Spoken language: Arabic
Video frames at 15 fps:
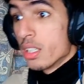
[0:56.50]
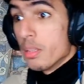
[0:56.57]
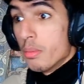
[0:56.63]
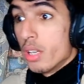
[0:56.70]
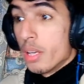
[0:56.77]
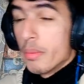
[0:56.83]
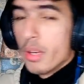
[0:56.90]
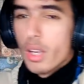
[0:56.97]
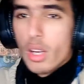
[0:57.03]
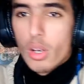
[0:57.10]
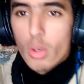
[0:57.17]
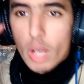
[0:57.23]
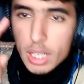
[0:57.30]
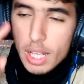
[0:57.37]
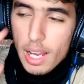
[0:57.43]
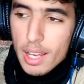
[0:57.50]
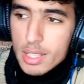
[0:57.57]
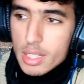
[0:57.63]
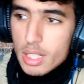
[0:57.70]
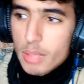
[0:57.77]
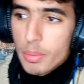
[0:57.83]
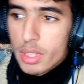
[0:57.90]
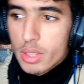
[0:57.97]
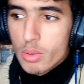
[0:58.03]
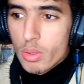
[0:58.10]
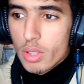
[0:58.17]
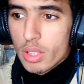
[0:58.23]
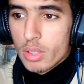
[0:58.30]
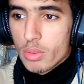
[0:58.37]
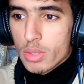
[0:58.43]
المهم واحد الحاجه اللي بغيت
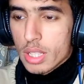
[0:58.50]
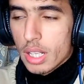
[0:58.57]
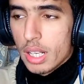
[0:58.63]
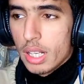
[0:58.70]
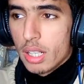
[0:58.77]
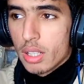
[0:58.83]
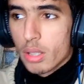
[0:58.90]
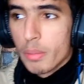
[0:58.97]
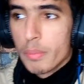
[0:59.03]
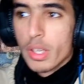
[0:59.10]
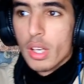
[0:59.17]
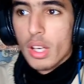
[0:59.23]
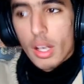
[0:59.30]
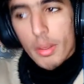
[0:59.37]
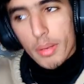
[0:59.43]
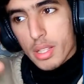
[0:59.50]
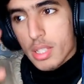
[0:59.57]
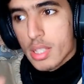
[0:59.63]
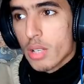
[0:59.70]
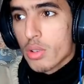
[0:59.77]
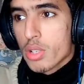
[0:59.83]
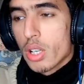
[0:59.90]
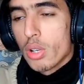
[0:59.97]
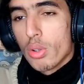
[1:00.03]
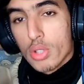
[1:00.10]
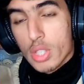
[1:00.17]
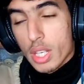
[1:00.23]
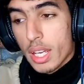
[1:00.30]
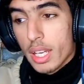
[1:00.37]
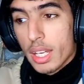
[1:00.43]
نوصلها لكم ما تنساوش
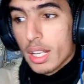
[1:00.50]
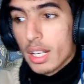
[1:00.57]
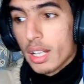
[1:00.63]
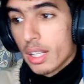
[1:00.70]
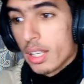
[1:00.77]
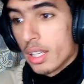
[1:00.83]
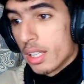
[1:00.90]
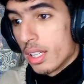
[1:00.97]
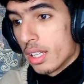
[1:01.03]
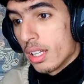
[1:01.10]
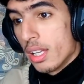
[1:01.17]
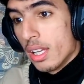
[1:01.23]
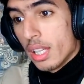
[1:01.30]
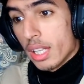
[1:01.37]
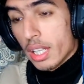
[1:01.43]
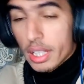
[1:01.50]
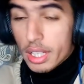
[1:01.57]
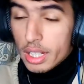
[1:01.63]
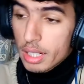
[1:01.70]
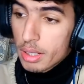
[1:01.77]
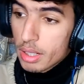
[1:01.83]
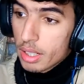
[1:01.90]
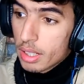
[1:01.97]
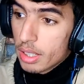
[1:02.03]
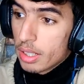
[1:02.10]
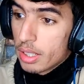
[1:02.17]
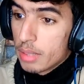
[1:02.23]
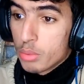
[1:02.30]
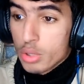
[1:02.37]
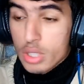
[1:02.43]
اخوتي خير آه، خير
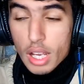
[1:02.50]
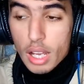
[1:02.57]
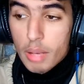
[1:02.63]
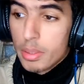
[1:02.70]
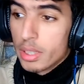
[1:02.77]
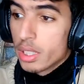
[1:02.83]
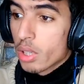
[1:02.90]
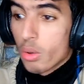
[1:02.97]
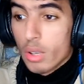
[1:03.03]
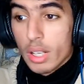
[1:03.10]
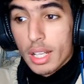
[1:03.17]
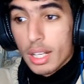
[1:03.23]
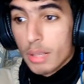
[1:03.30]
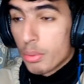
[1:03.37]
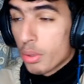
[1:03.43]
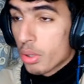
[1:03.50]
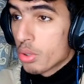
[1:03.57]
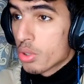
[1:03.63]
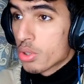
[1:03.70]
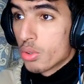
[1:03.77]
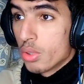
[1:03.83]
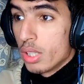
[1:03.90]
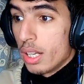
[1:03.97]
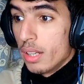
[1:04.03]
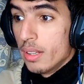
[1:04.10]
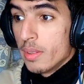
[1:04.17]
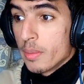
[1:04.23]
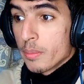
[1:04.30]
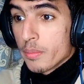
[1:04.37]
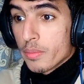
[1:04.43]
المنتخب هذاك والله الا بالرجوله
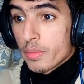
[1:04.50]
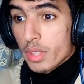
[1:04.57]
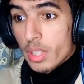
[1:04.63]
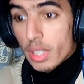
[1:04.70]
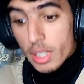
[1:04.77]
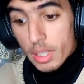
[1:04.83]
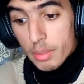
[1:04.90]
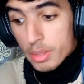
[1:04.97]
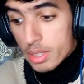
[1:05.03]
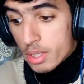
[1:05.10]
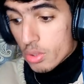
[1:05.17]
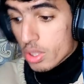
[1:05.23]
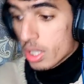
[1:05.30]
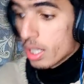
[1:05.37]
آه، ما تنساوش